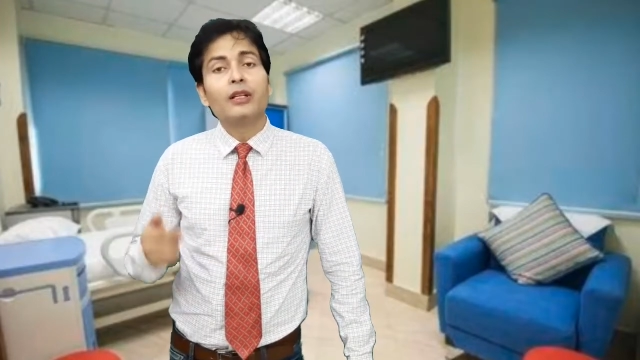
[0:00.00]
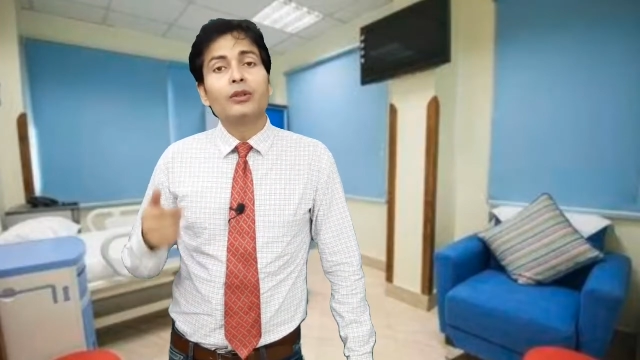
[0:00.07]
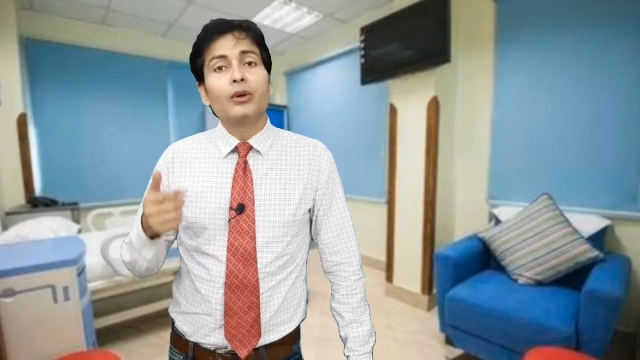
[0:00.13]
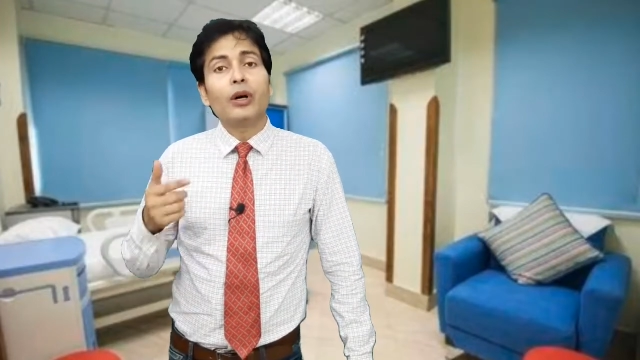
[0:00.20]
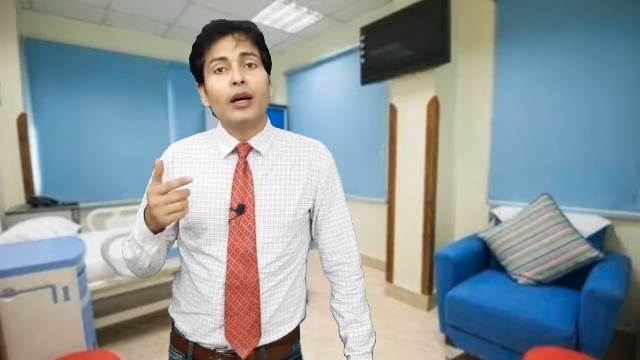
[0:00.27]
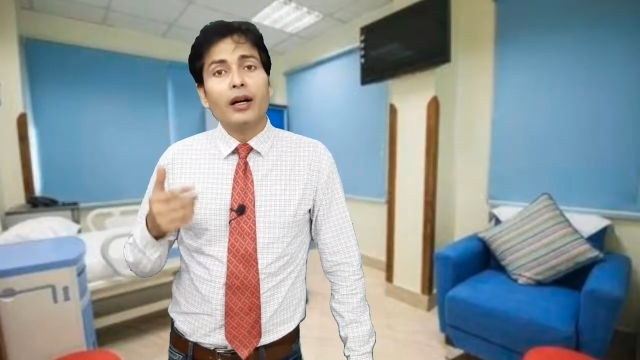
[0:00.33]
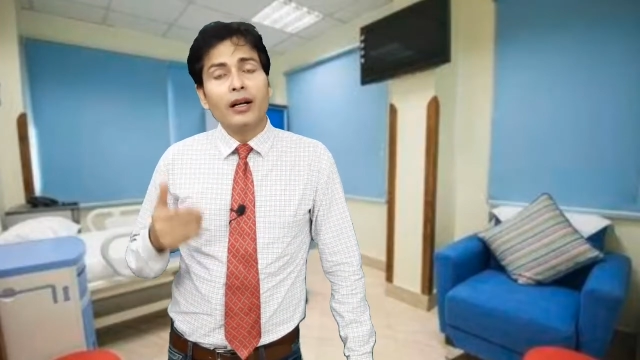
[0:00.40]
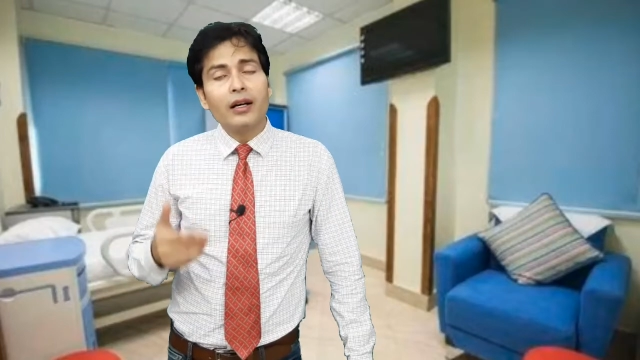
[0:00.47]
तो
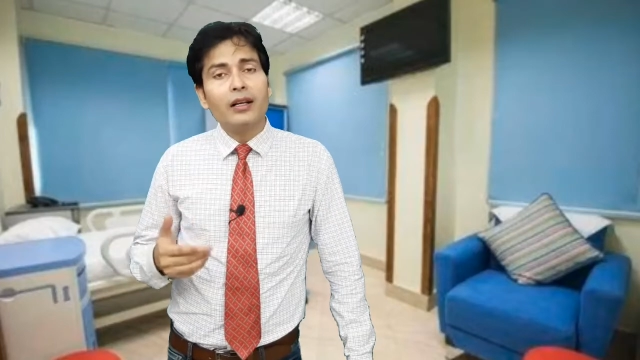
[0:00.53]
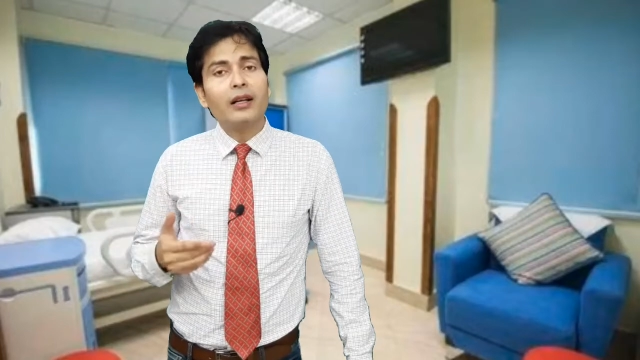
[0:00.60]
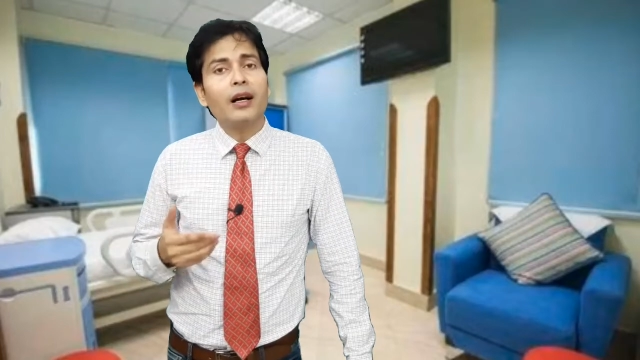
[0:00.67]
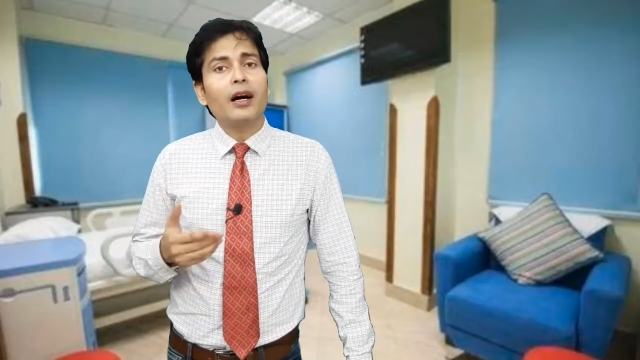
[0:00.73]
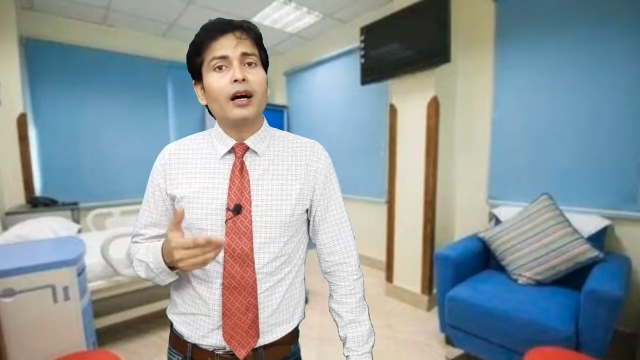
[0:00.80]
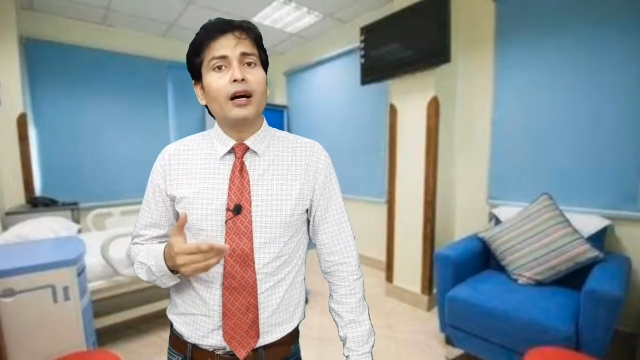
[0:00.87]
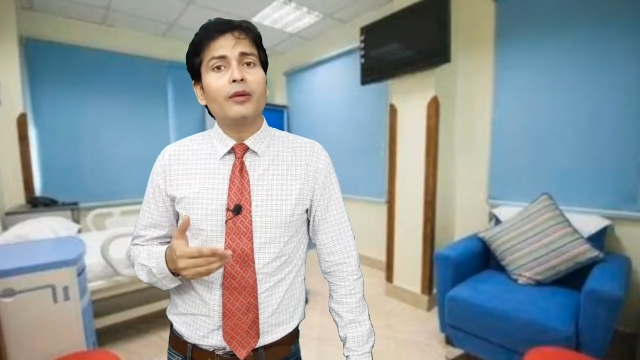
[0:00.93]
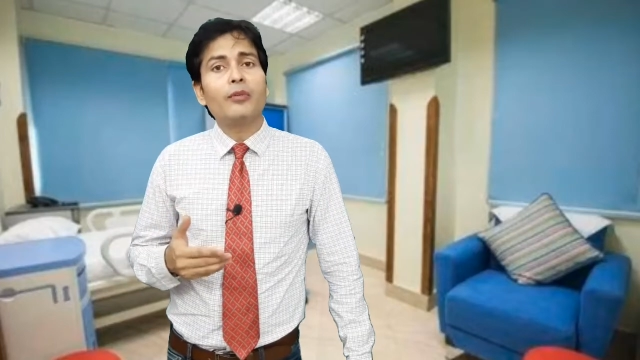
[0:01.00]
अगर
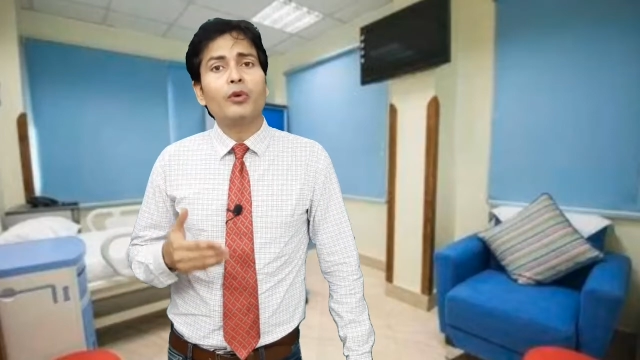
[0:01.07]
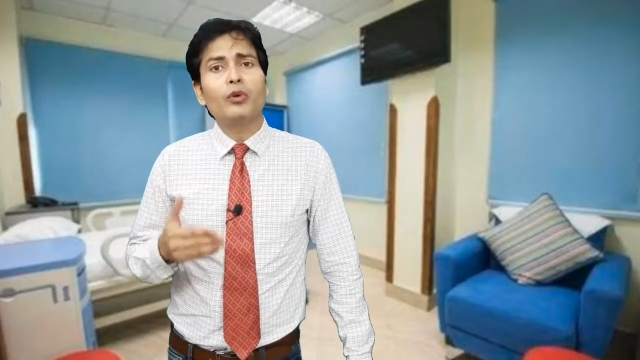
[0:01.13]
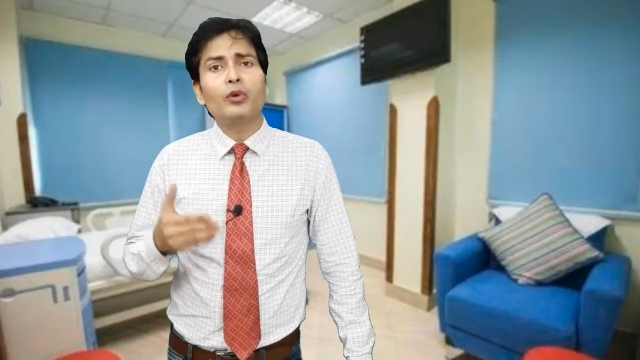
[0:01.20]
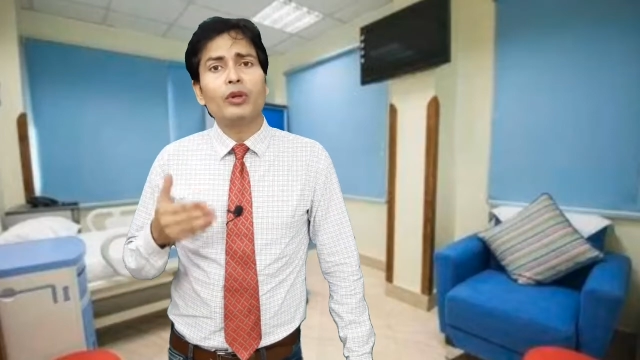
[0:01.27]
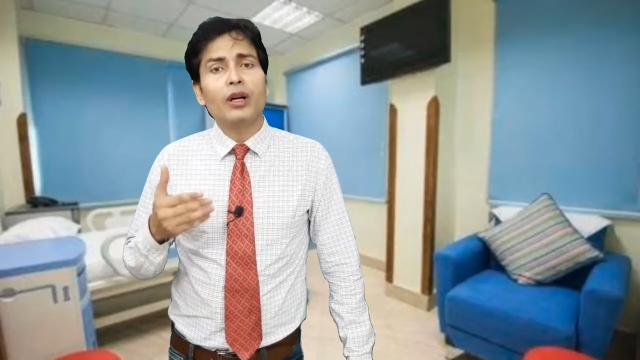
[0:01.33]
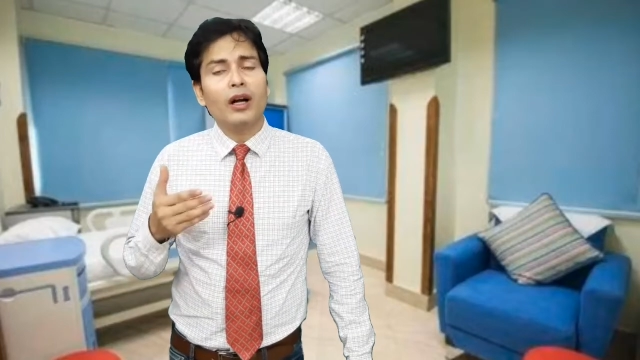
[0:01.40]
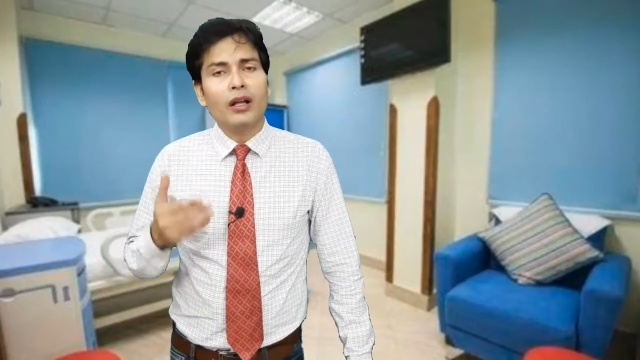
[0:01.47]
आप उन